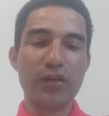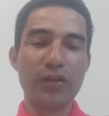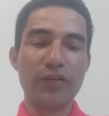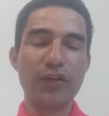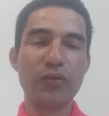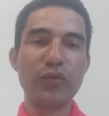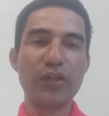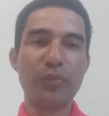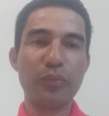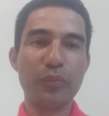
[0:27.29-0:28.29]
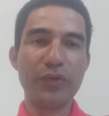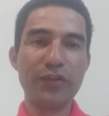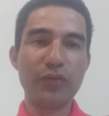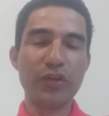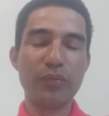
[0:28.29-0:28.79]
Segunda
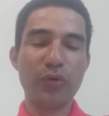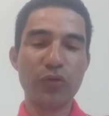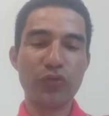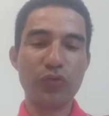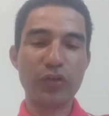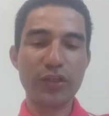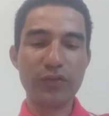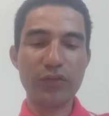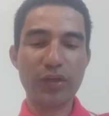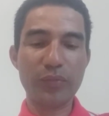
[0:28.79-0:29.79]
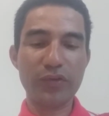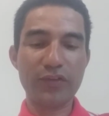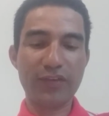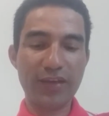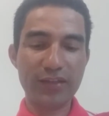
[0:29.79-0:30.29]
Epístola de Paulo aos Coríntios, capítulo
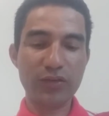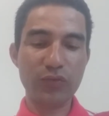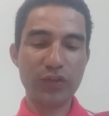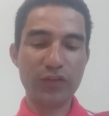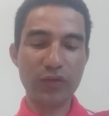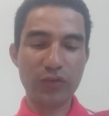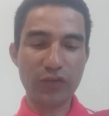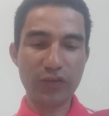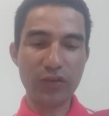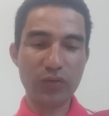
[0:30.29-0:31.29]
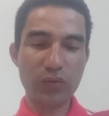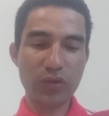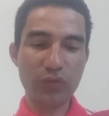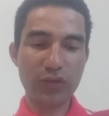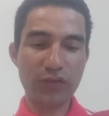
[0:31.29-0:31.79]
7, do versículo 5
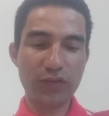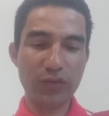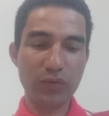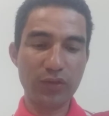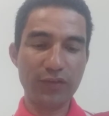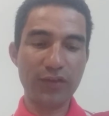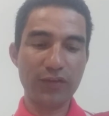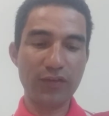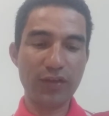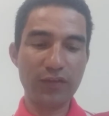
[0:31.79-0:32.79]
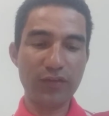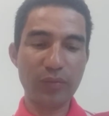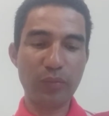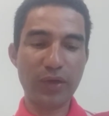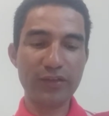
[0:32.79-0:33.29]
ao versículo 16, na
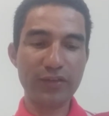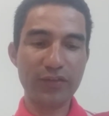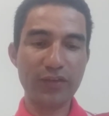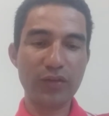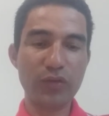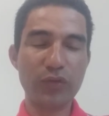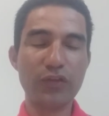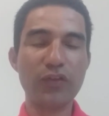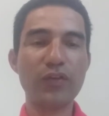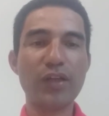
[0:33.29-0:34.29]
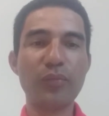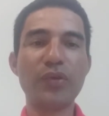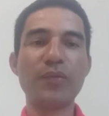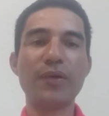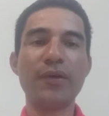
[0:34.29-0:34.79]
página 195 na
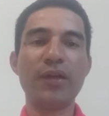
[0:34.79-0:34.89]
Bíblia.